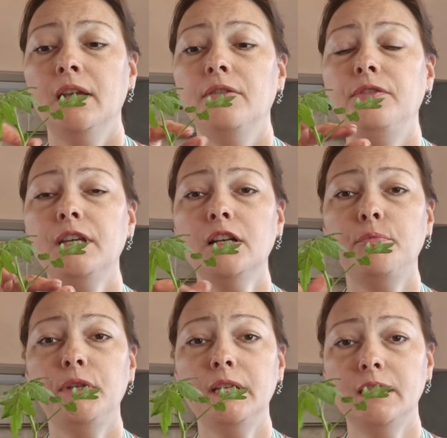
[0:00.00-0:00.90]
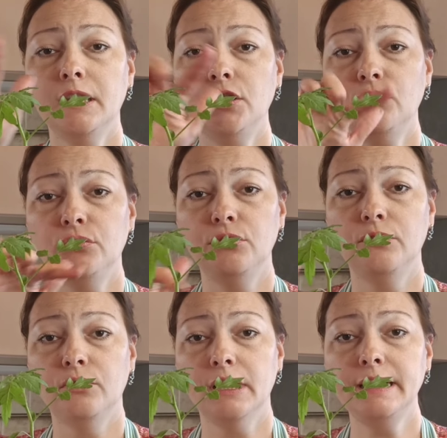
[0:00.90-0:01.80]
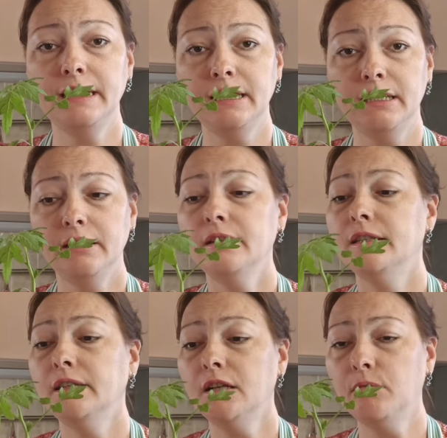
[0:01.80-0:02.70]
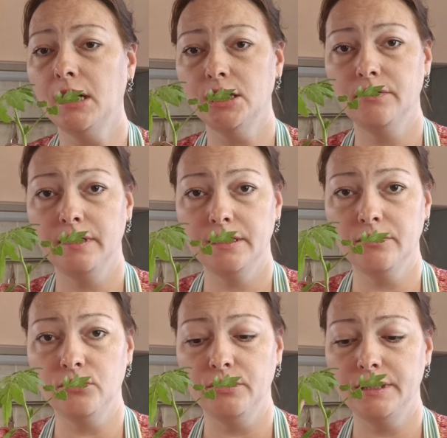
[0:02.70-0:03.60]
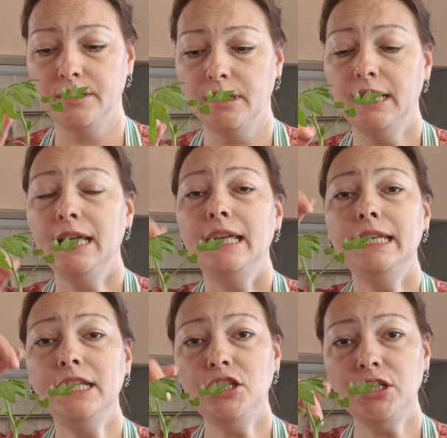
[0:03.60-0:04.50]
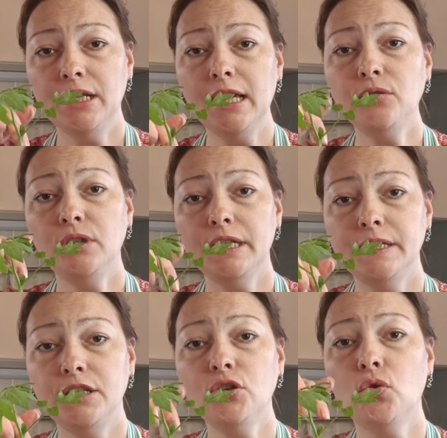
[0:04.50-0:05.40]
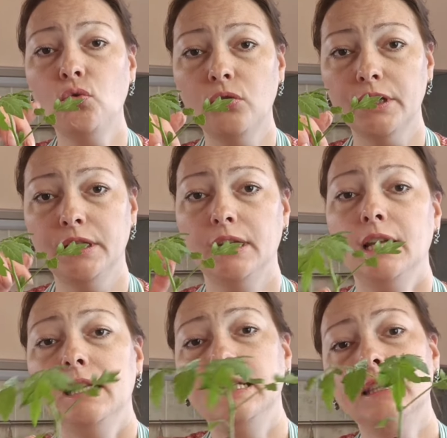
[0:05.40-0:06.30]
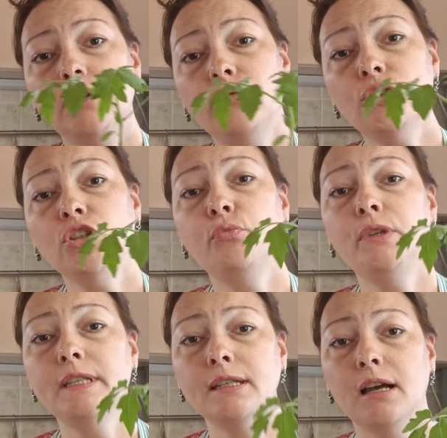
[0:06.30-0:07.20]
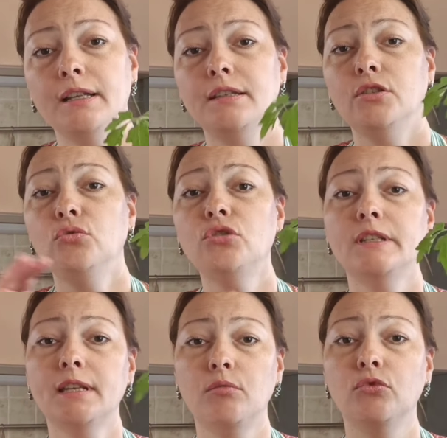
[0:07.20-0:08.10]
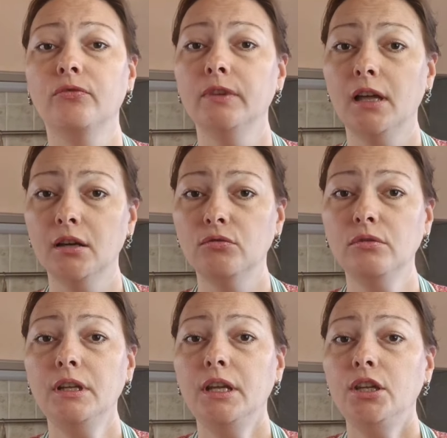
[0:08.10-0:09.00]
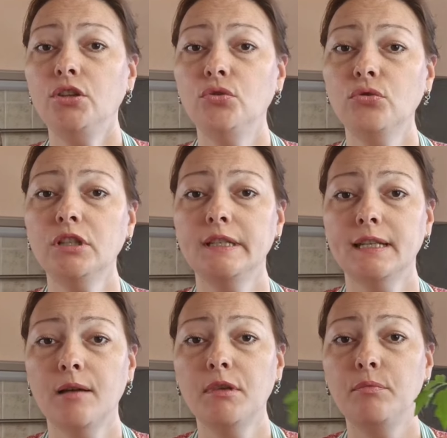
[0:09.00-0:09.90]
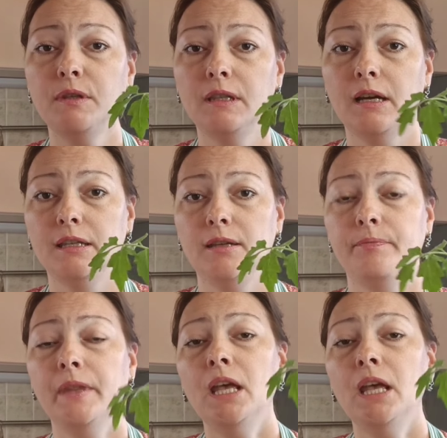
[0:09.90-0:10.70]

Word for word: Верх перестает у него расти, затормаживается в росте, и начинают расти корни для того, чтобы искать ту же самую влагу и то же самое питание.